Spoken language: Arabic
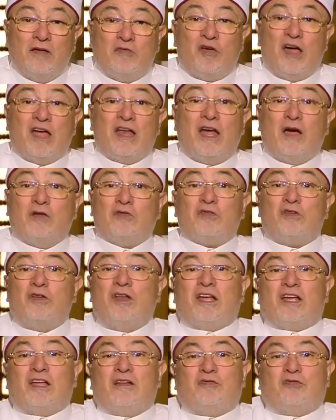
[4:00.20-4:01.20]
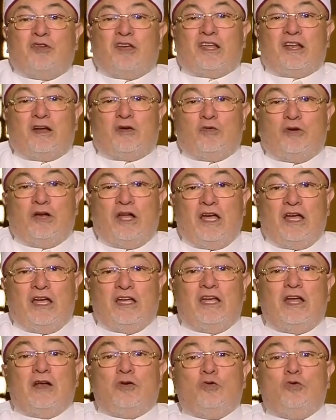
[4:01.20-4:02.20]
فانا عاوز اقول لك الفكره كلها
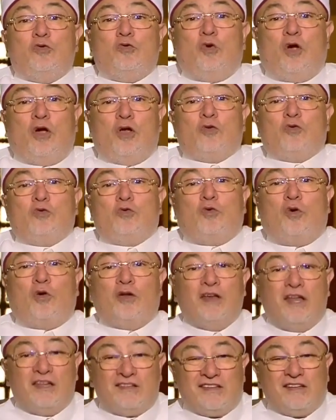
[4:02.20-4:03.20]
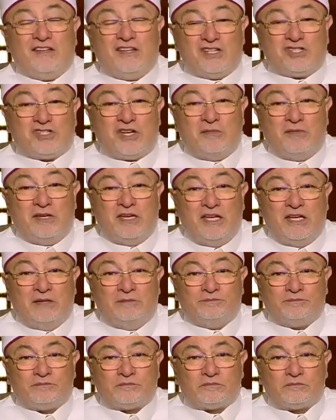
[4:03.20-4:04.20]
هي الجنوح الجنوح نشا من ايه
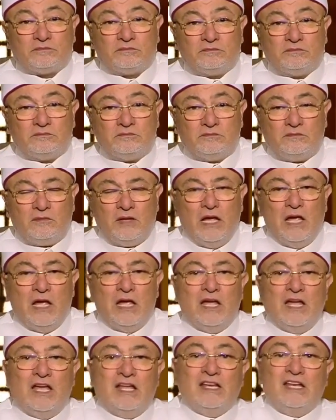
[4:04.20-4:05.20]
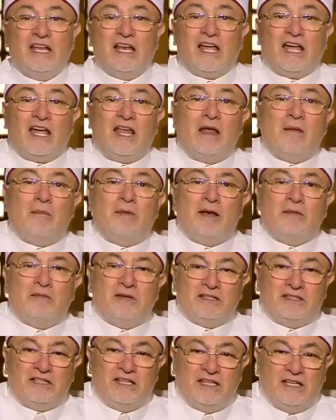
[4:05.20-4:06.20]
ان الغلبه
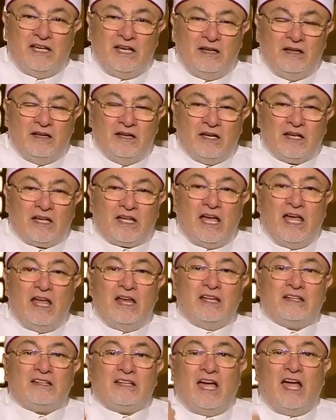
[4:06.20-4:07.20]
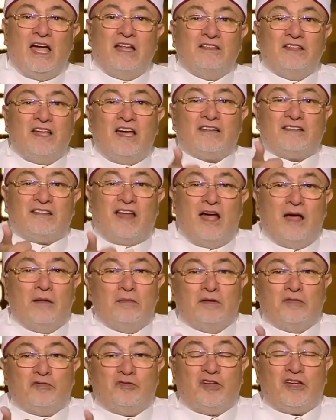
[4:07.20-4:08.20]
الماديه كانت عند
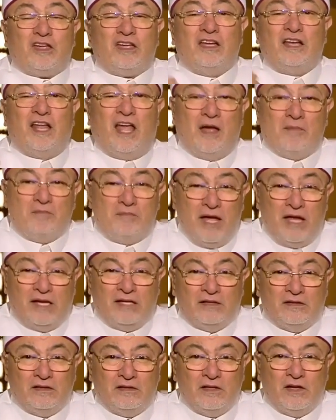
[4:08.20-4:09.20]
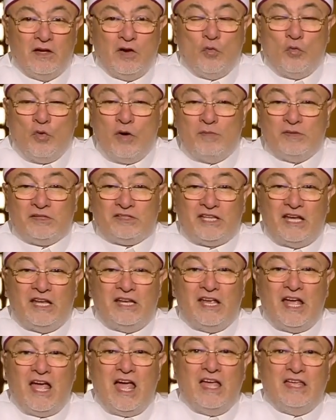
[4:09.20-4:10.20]
اصحاب الفقه الحنبلي
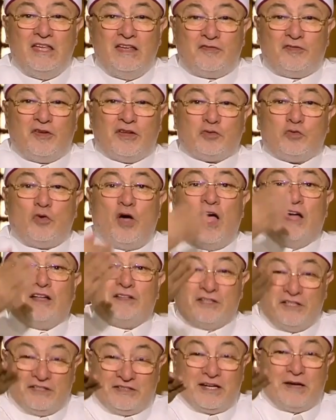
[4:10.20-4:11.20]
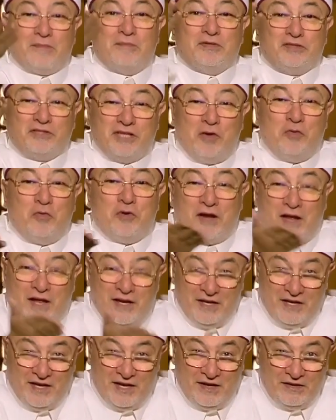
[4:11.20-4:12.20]
وبالتالي اي فتوى حضرتك بتدور
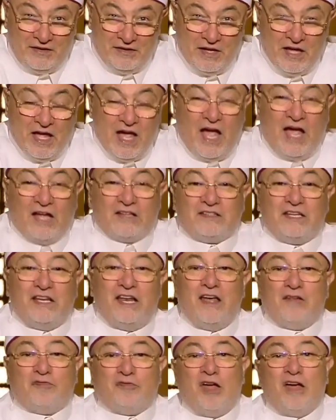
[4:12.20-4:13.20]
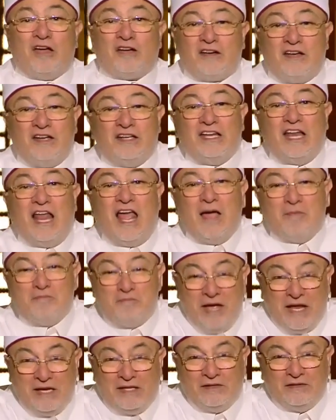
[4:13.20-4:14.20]
عليها هتلقى فيها الراي
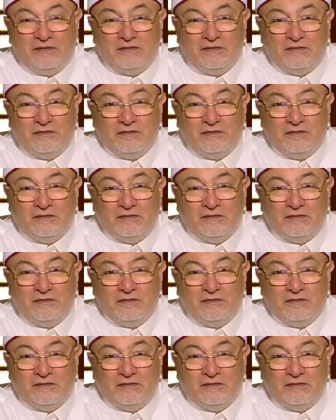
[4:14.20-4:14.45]
الحنبلي